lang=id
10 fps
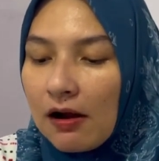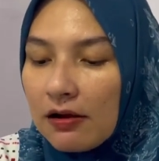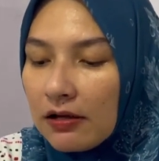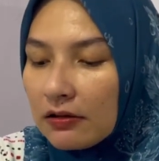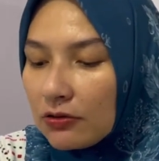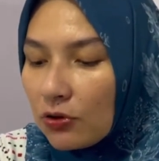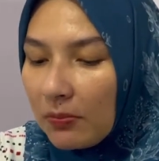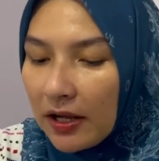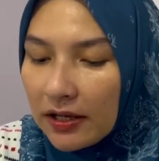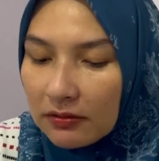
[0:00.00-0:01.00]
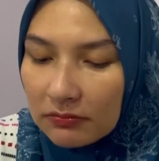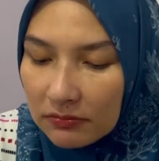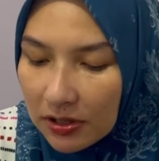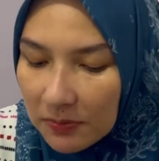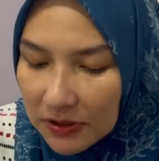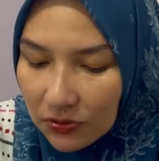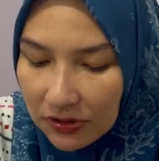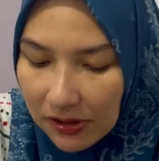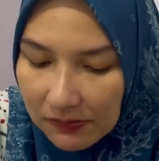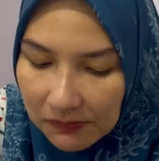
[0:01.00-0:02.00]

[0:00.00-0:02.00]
sekarang kita cobain mana pisaunya